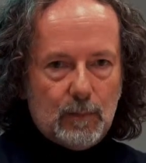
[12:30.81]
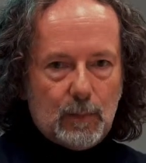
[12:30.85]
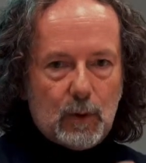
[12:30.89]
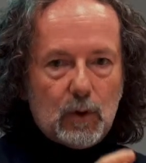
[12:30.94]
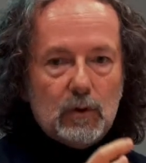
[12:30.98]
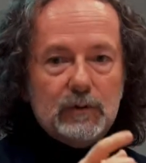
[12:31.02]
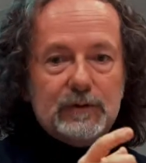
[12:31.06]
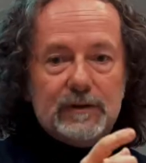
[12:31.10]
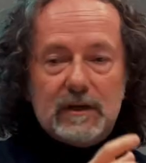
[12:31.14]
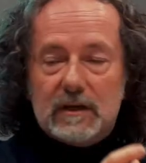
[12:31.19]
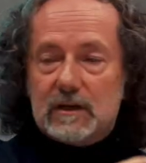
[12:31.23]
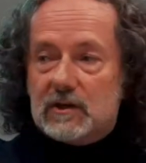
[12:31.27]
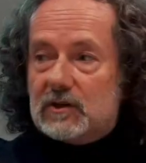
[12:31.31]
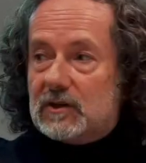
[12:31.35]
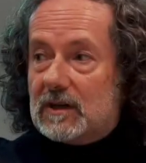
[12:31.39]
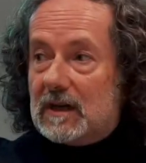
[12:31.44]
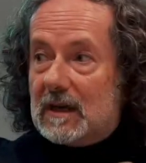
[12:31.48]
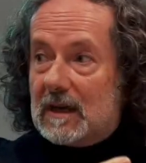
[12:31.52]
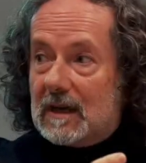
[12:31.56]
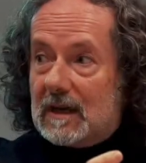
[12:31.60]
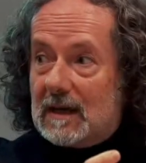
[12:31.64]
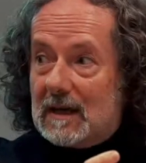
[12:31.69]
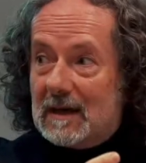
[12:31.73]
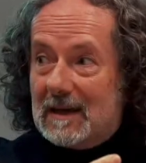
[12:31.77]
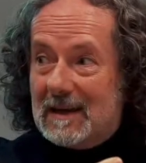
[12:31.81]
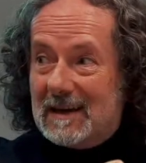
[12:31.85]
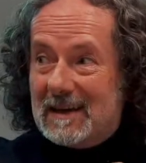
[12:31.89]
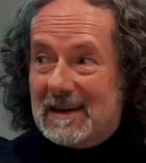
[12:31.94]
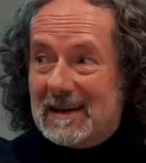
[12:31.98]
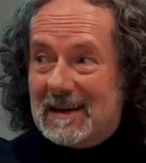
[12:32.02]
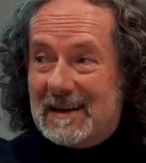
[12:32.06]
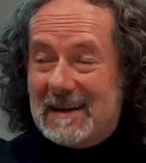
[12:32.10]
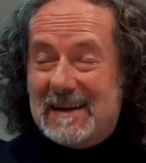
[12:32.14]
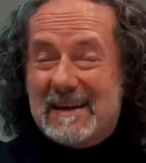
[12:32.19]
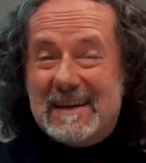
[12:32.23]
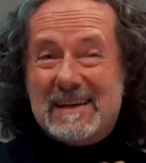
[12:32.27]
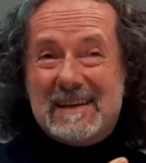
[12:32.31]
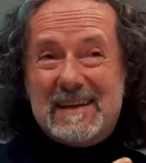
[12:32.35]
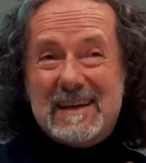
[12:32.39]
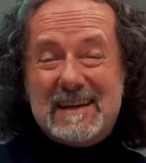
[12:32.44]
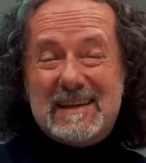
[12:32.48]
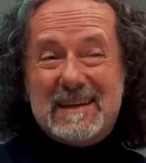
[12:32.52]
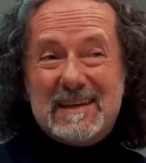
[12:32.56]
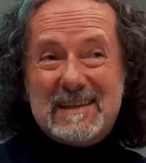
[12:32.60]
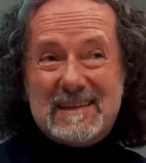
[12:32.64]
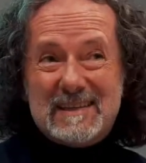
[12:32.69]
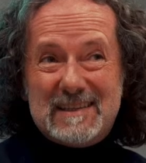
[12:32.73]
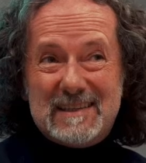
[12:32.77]
protéger
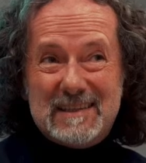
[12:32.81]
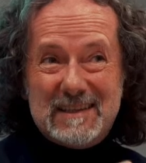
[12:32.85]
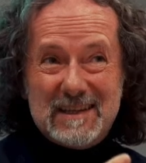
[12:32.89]
l'idée des